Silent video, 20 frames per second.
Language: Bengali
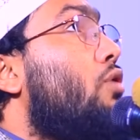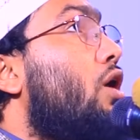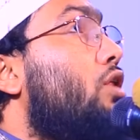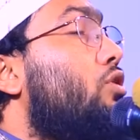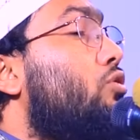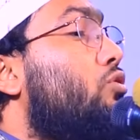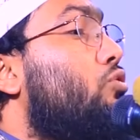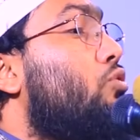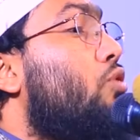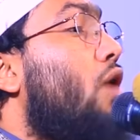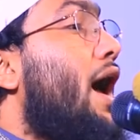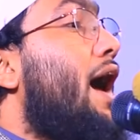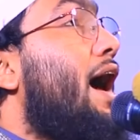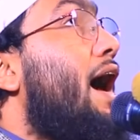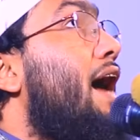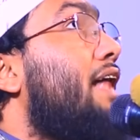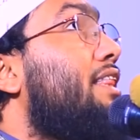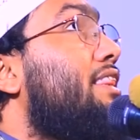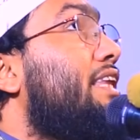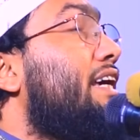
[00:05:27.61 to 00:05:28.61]
অদ্দোহা
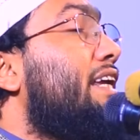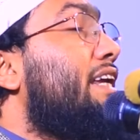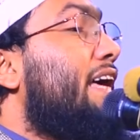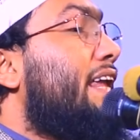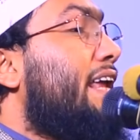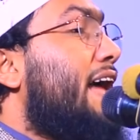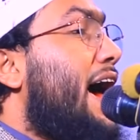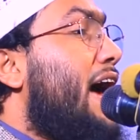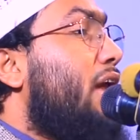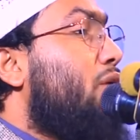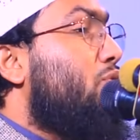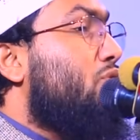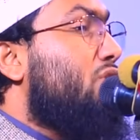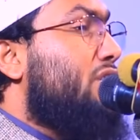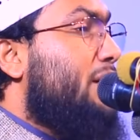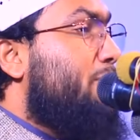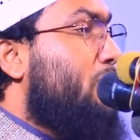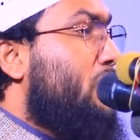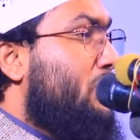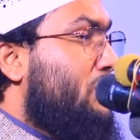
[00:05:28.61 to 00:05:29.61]
দিনের আলোর
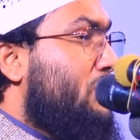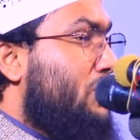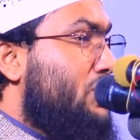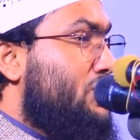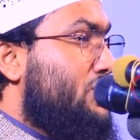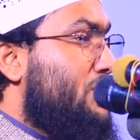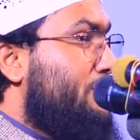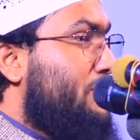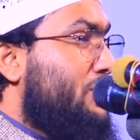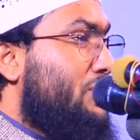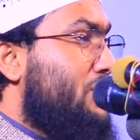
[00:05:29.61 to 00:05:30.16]
যেমন কসম